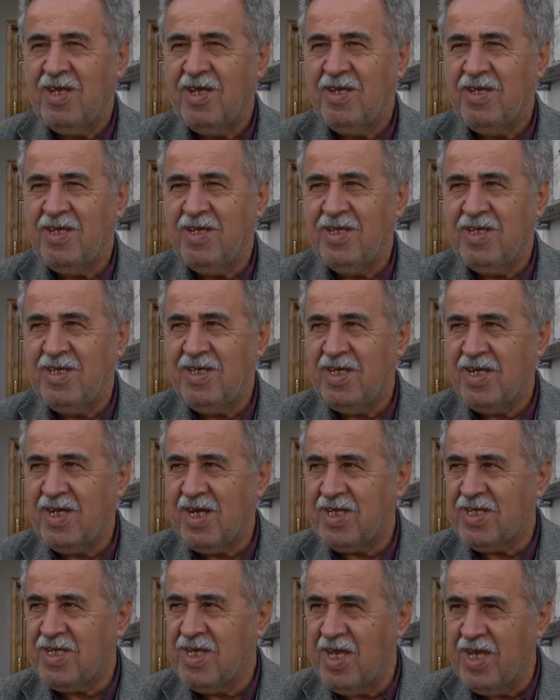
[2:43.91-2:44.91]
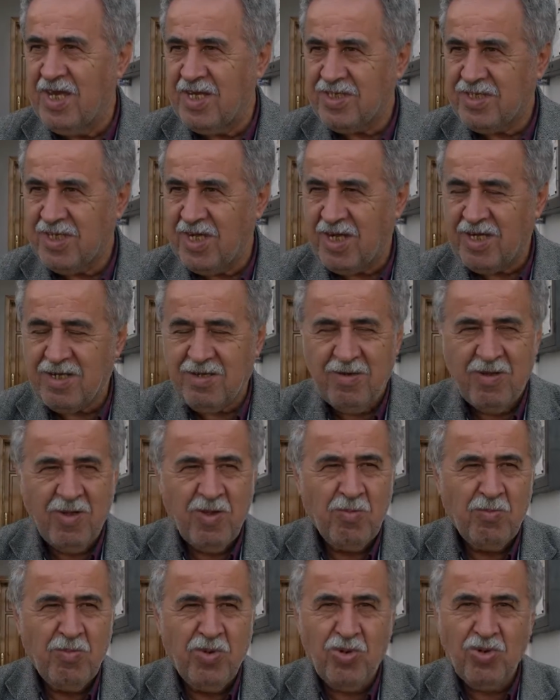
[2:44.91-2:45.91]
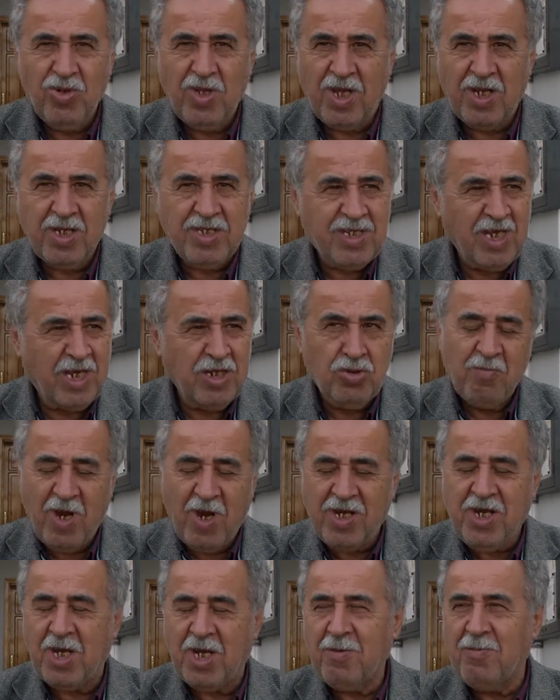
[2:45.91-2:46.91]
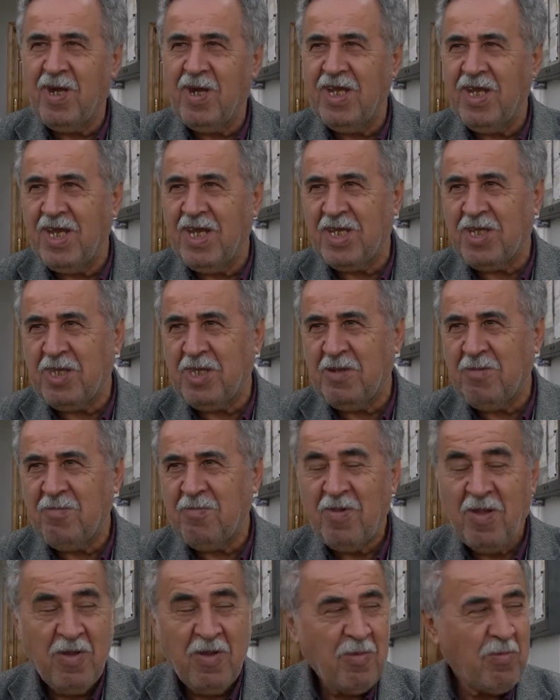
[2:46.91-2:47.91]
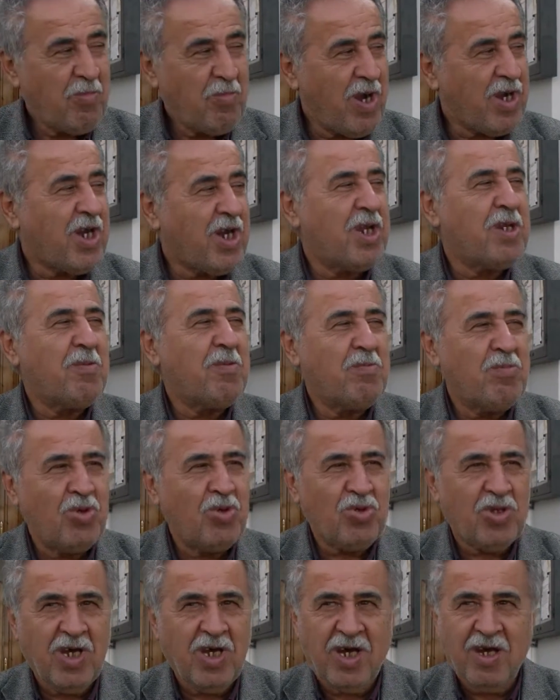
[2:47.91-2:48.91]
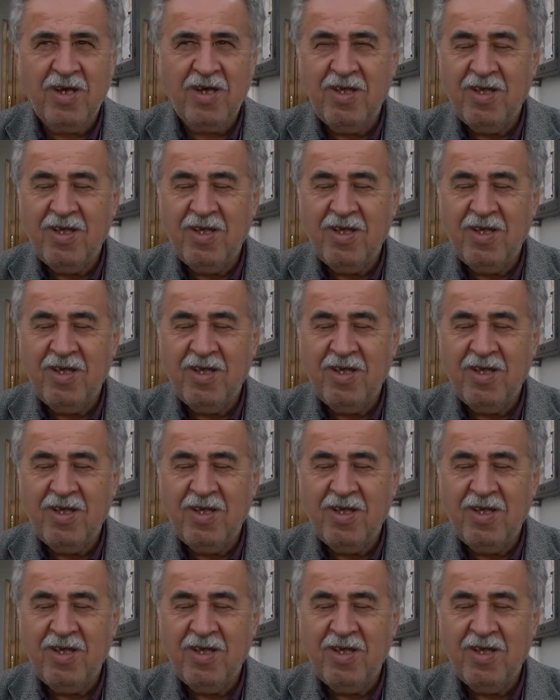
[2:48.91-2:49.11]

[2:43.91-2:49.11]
e, inan ki erzak bunları Sayın Bakanıma ilettim. Bakanım burada